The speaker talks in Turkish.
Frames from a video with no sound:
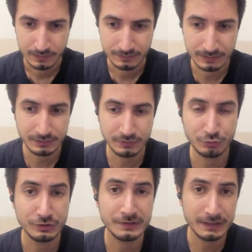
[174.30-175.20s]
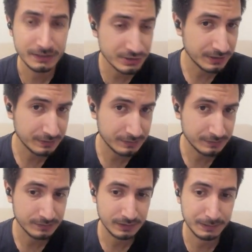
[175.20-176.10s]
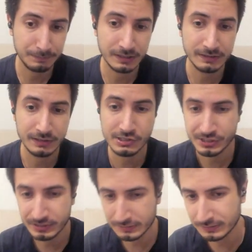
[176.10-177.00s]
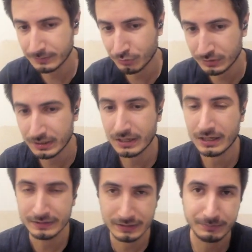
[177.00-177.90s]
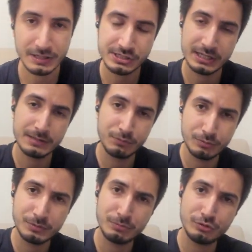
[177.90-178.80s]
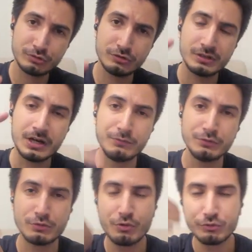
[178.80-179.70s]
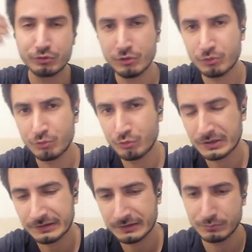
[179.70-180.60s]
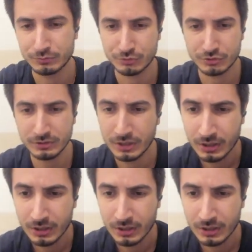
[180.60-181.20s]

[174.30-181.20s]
Dedenin odasına gireceğiz. İplerin ne işe yaradığını da bu arada anladım. Geçenki bölümde biliyorsunuz havuz kontrol ünitesini bulmuştuk.